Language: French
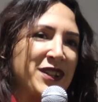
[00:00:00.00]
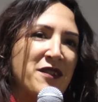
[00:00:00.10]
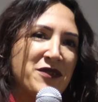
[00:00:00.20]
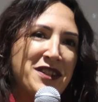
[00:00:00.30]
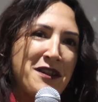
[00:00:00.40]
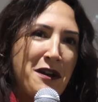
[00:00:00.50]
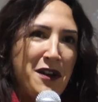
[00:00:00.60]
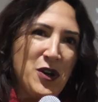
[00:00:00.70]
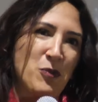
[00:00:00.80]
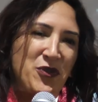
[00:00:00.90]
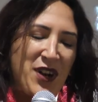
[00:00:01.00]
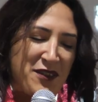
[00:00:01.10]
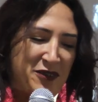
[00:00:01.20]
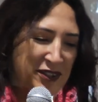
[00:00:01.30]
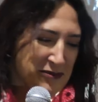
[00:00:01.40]
de la vie et on peut faire
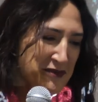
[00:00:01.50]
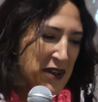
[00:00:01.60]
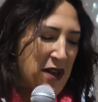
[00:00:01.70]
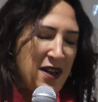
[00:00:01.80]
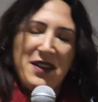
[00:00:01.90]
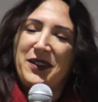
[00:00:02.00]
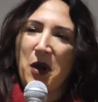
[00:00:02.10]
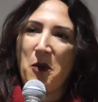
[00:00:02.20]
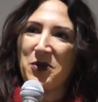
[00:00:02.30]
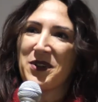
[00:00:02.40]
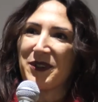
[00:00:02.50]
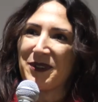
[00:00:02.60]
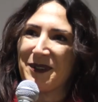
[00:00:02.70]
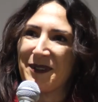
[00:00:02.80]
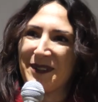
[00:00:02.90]
la fête. C'est un peu dans
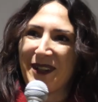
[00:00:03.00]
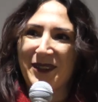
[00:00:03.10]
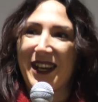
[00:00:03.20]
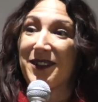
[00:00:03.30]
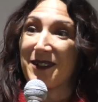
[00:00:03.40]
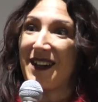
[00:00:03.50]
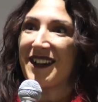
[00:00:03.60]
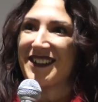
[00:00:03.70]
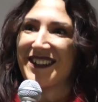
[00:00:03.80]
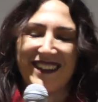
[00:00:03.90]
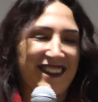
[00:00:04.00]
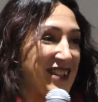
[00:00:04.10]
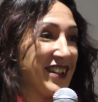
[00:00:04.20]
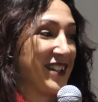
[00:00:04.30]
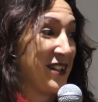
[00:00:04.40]
ce, cadre-là que
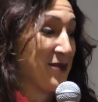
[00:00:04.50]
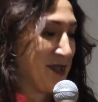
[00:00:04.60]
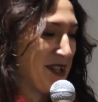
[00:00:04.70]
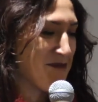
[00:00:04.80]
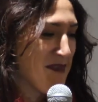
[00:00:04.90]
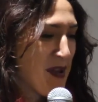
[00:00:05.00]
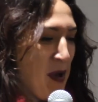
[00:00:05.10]
j'ai été éduquée.